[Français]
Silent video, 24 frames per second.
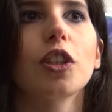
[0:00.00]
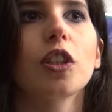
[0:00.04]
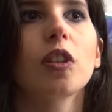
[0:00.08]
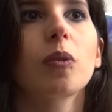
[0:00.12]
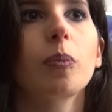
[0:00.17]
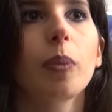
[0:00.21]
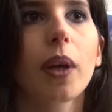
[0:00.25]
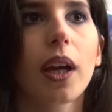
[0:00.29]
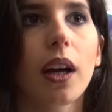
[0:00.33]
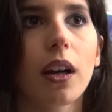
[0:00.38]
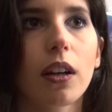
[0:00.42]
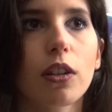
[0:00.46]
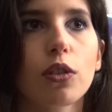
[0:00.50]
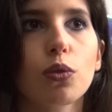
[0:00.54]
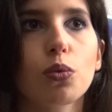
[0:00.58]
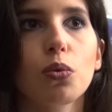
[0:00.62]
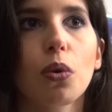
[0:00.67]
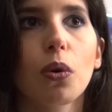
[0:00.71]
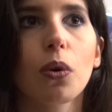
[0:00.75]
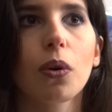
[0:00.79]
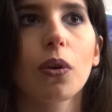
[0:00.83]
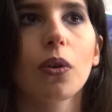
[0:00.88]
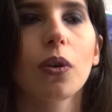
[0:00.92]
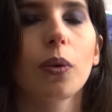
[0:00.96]
J'espère un
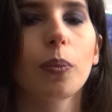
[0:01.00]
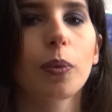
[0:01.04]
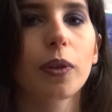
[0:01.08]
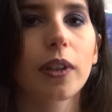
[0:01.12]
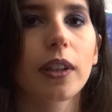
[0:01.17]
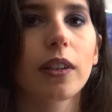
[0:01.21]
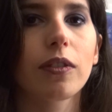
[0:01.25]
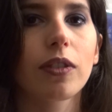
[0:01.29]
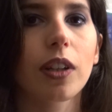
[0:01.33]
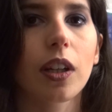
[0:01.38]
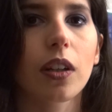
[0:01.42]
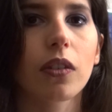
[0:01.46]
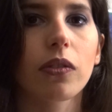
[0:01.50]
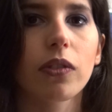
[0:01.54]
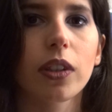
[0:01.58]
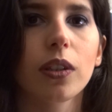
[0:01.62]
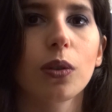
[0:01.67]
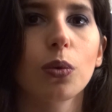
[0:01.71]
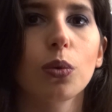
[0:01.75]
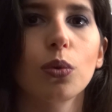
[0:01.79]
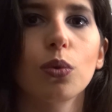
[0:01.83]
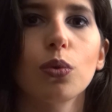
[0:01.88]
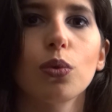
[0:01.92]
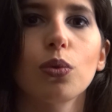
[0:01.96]
jour euh, peut-être faire une
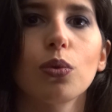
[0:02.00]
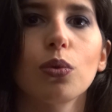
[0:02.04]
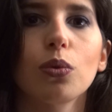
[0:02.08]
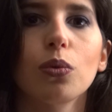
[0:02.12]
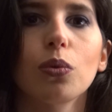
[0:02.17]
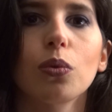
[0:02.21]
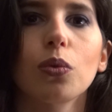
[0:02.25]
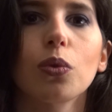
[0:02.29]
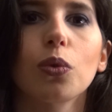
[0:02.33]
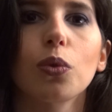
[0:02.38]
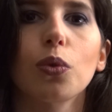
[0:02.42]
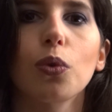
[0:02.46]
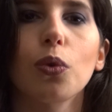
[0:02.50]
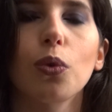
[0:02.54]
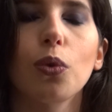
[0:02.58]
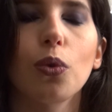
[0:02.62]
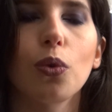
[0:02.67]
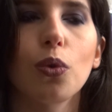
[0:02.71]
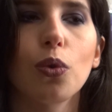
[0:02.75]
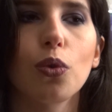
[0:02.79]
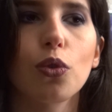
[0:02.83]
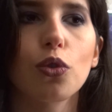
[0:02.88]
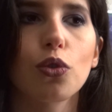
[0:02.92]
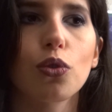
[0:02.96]
vidéo dessus, donc
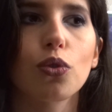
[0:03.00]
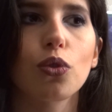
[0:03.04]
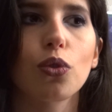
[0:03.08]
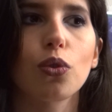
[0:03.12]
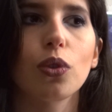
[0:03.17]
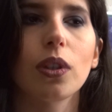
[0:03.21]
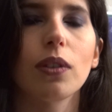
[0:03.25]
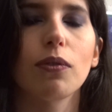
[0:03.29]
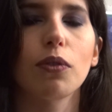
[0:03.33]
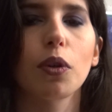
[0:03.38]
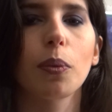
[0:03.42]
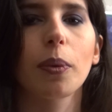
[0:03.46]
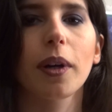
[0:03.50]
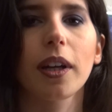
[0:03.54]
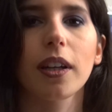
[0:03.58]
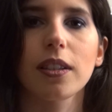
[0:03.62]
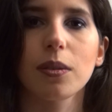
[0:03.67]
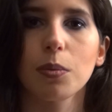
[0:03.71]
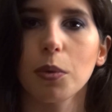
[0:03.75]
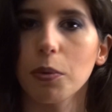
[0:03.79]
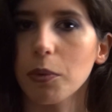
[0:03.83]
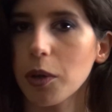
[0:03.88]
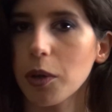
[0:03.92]
euh, je développerai à ce